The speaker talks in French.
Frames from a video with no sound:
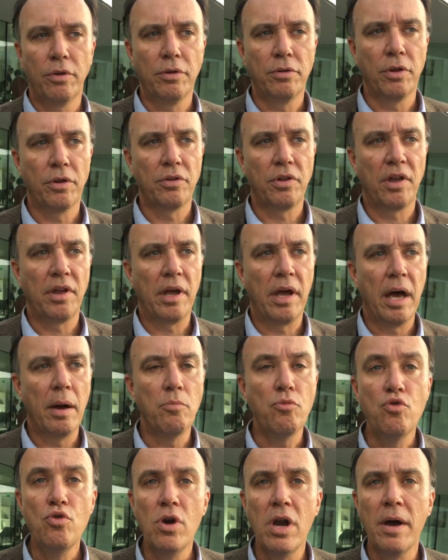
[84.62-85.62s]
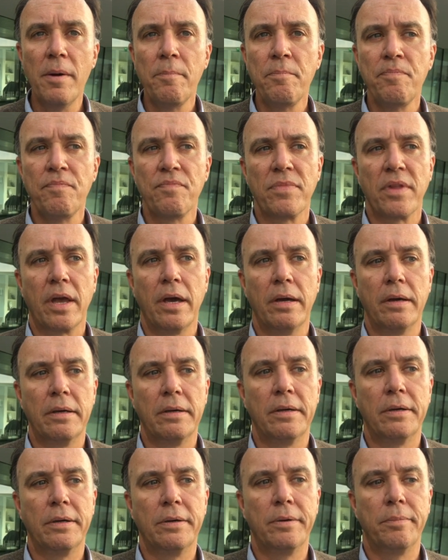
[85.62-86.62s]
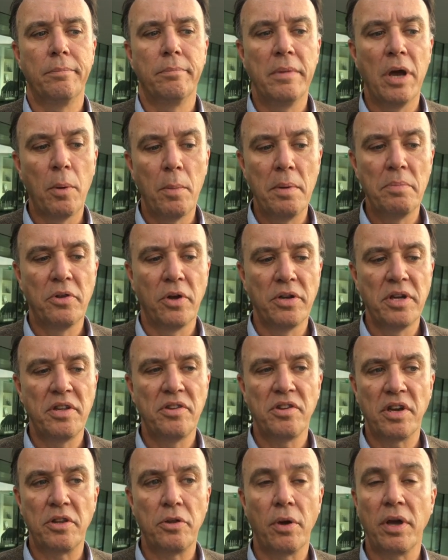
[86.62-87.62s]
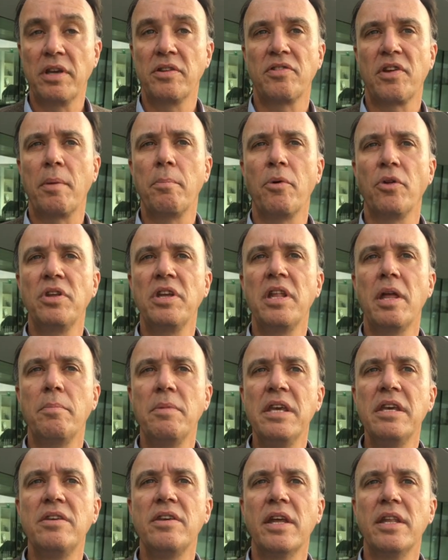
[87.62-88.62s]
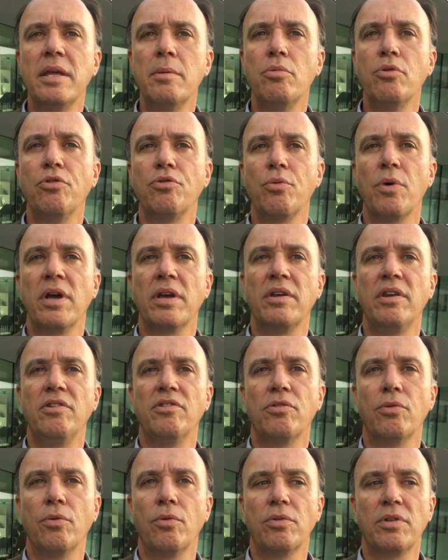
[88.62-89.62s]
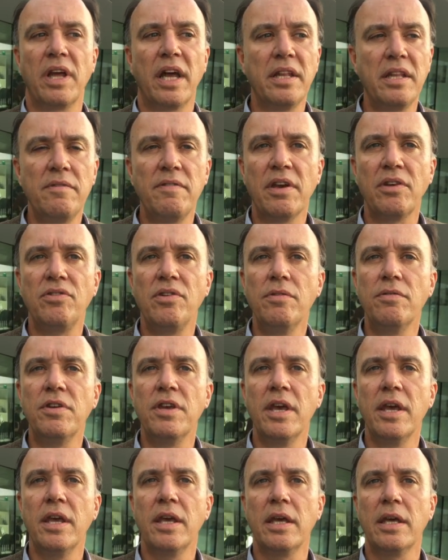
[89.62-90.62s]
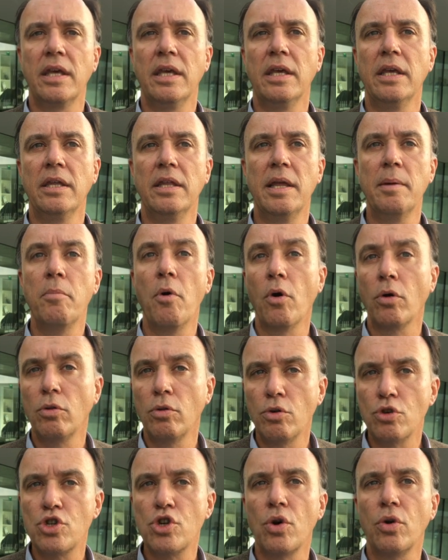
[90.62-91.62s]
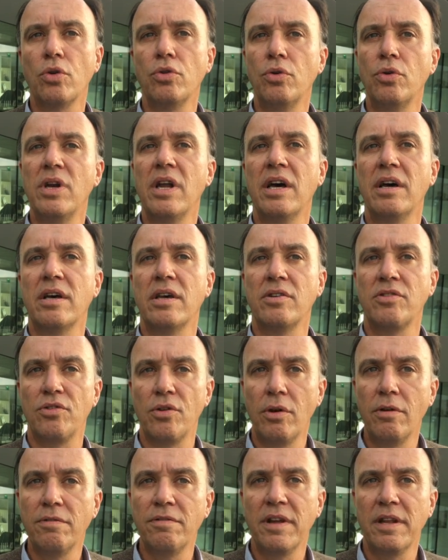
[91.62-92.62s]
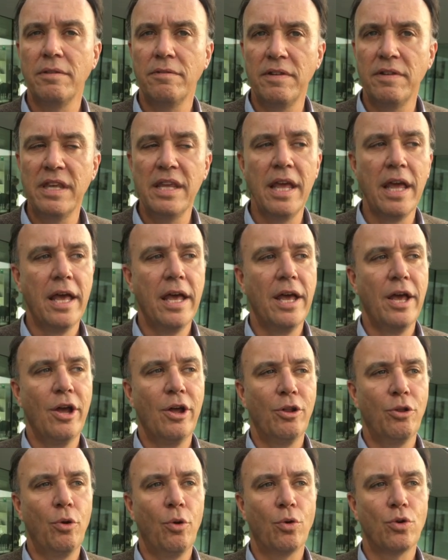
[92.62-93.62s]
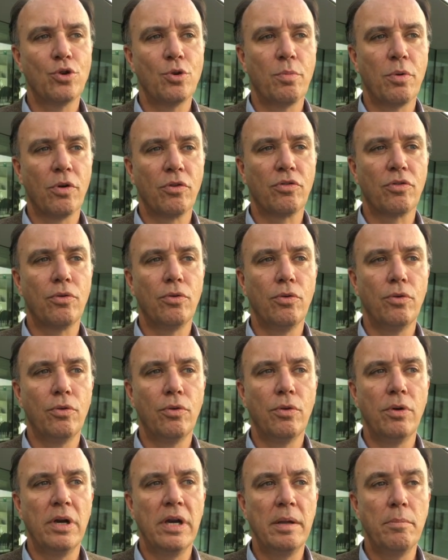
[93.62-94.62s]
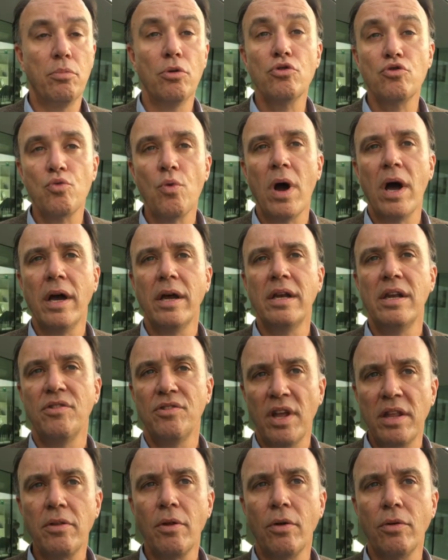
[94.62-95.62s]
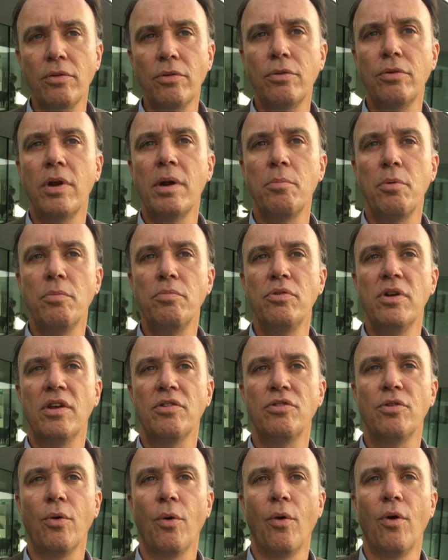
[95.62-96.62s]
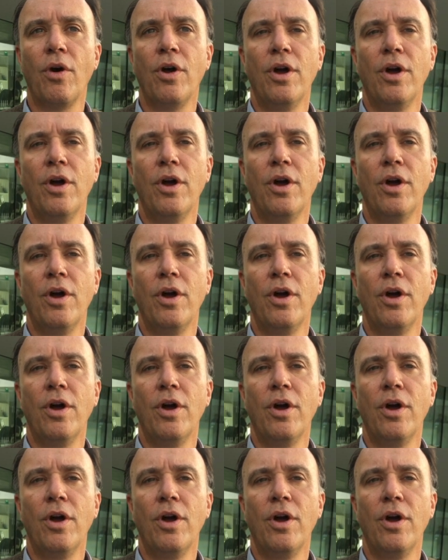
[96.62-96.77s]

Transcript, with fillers: dans un, moule. Euh, mais en même temps, il y a des acteurs extrêmement dynamiques, il y a des besoins qui sont très diversifiés, qui débordent le champ de la seule fin de vie. Donc je pense que les besoins, les attentes de la population